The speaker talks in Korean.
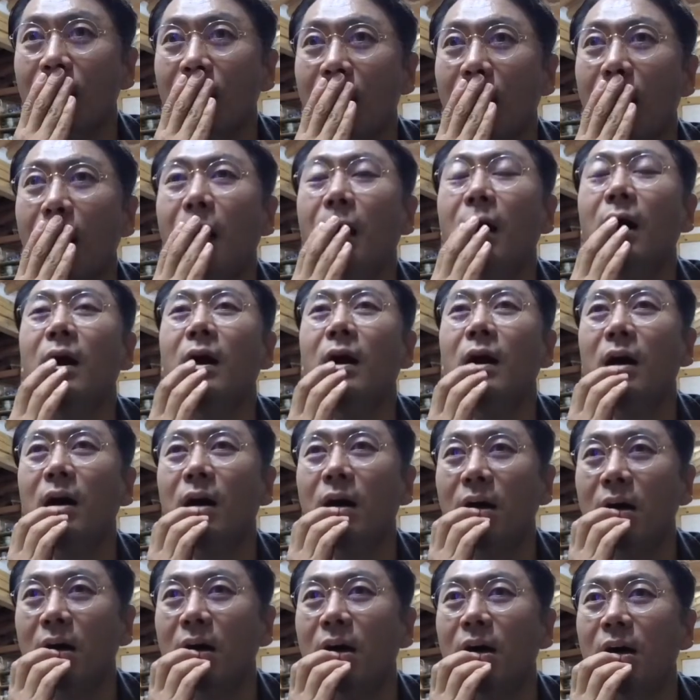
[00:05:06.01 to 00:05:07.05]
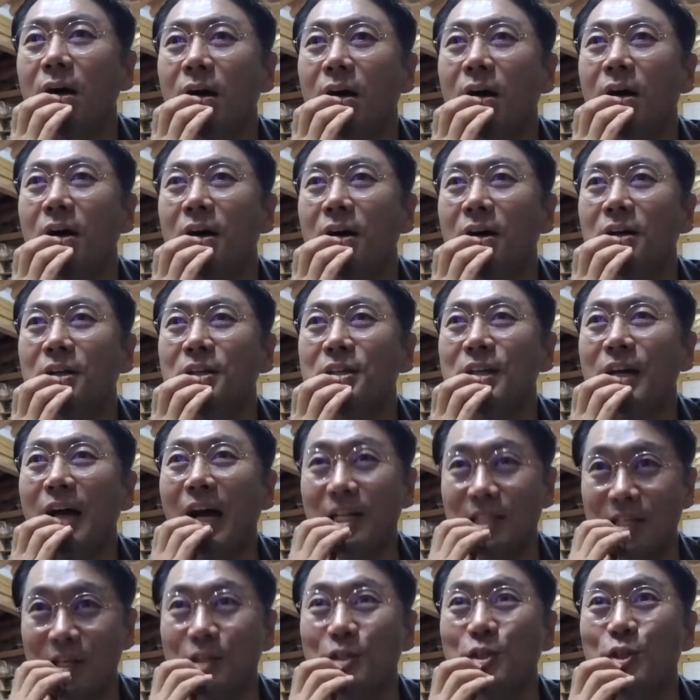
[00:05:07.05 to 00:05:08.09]
아,
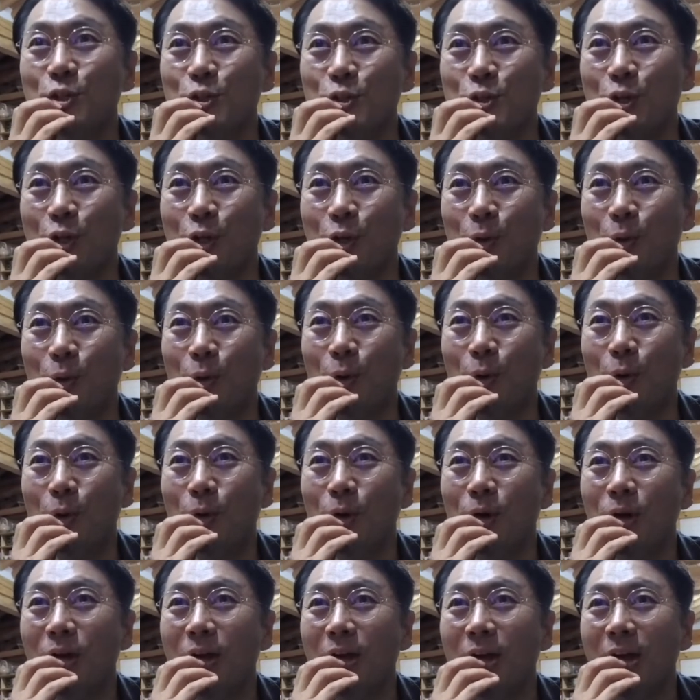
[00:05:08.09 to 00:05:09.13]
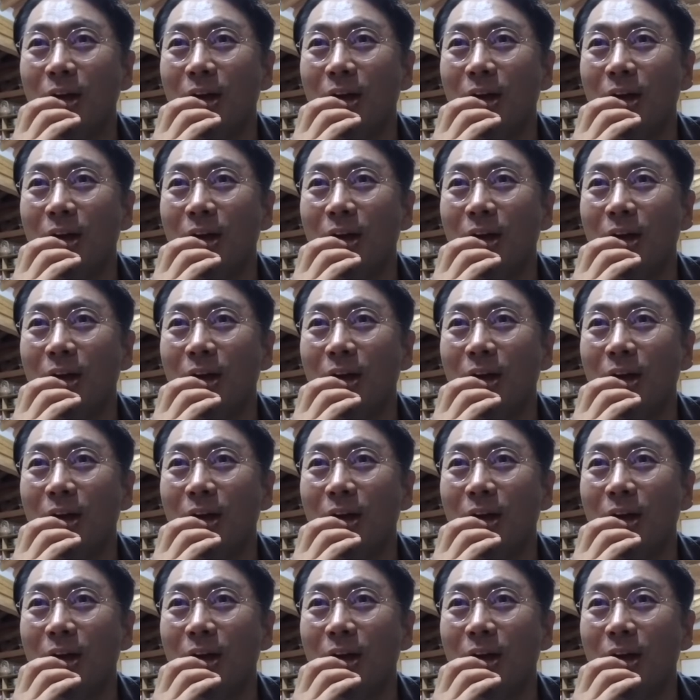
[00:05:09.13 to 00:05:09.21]
항상 긍정적이고.